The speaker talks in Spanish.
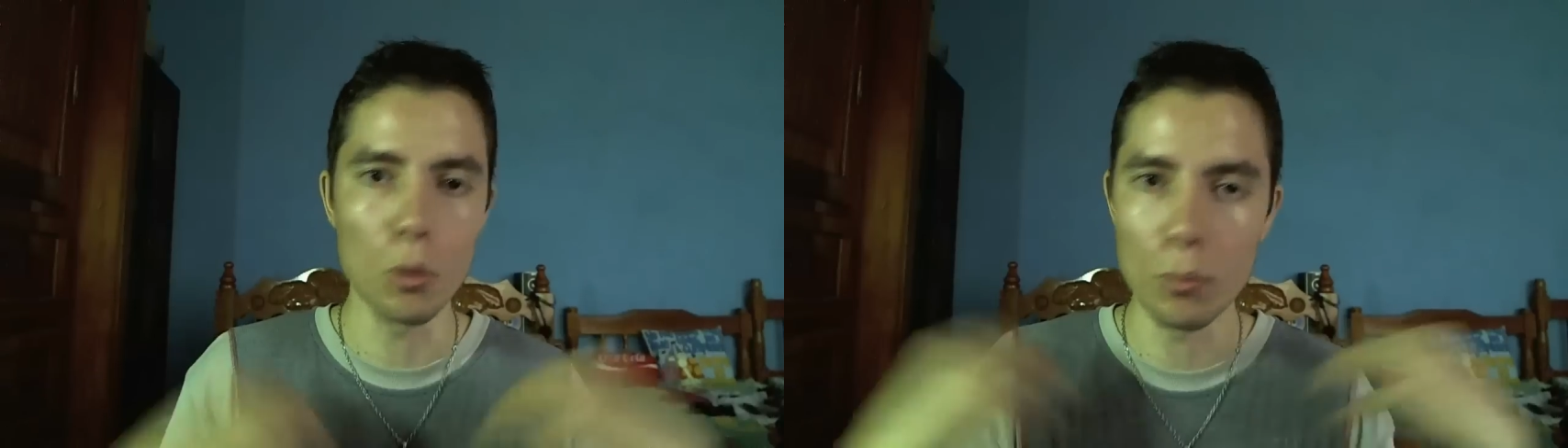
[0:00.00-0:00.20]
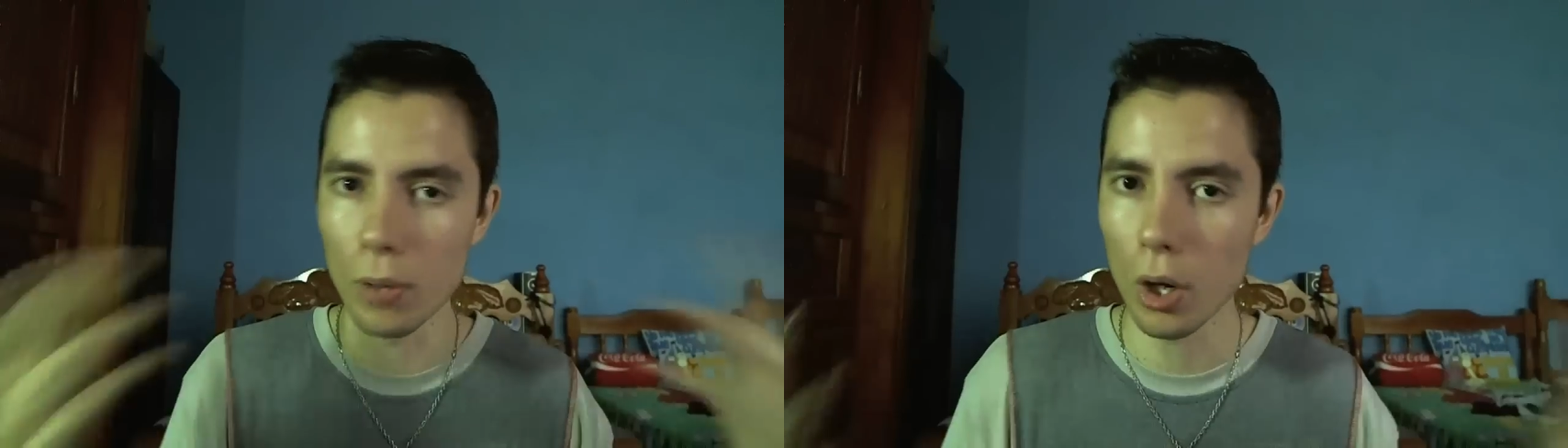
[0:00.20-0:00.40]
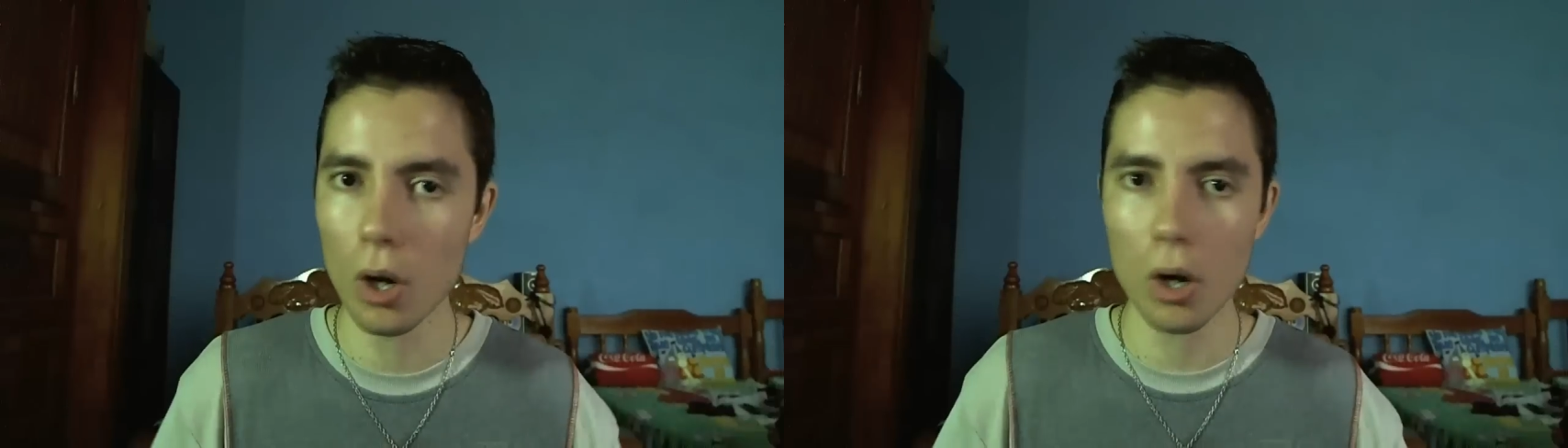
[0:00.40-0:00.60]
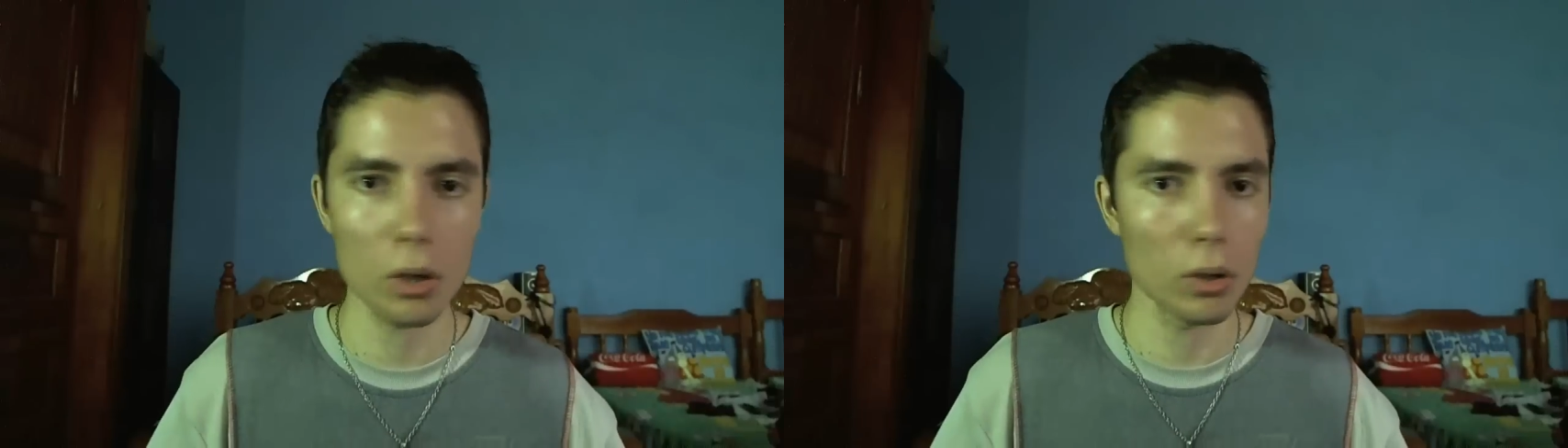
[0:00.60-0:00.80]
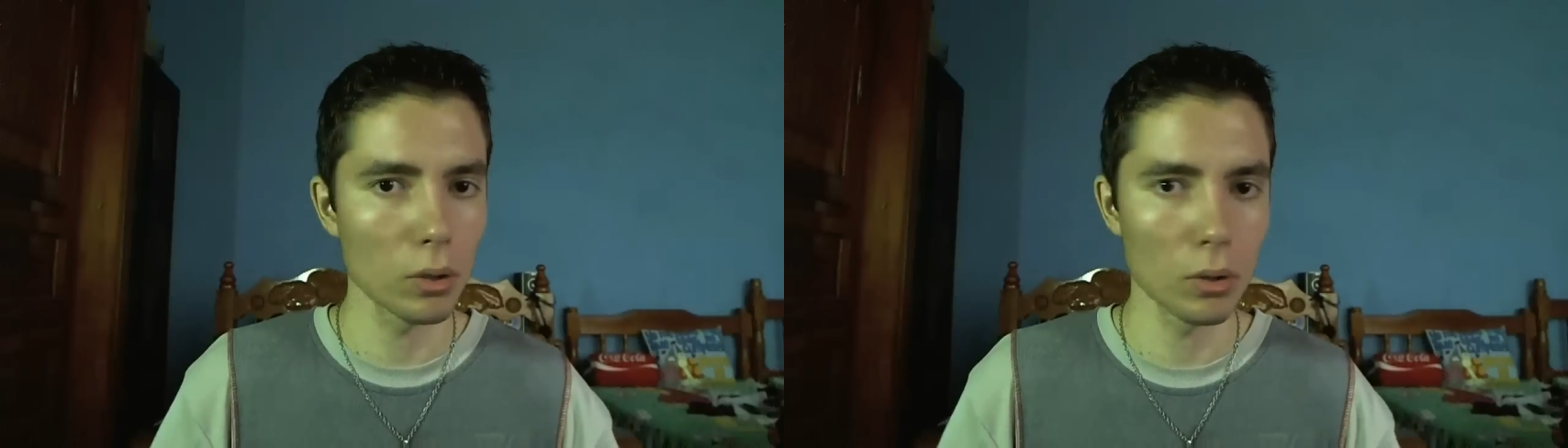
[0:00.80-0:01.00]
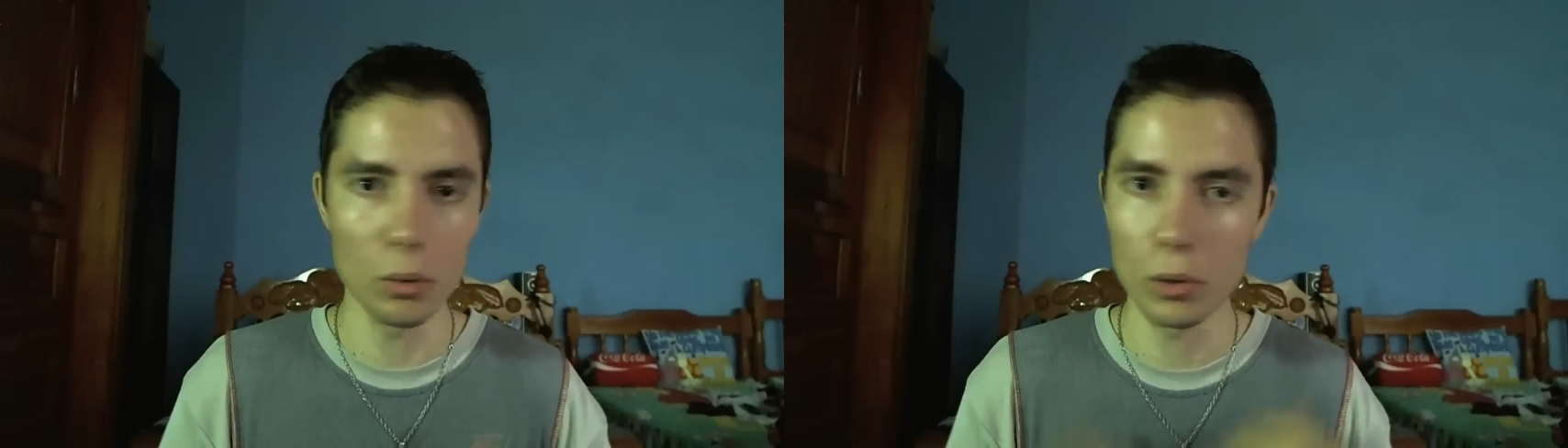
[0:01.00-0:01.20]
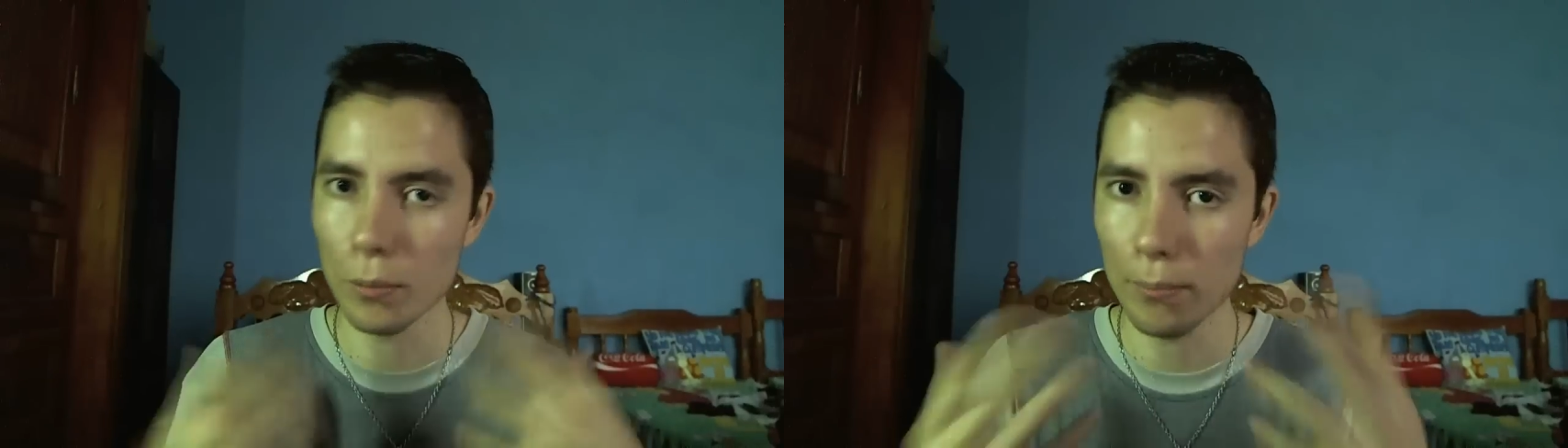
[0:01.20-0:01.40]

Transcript: o un blog o un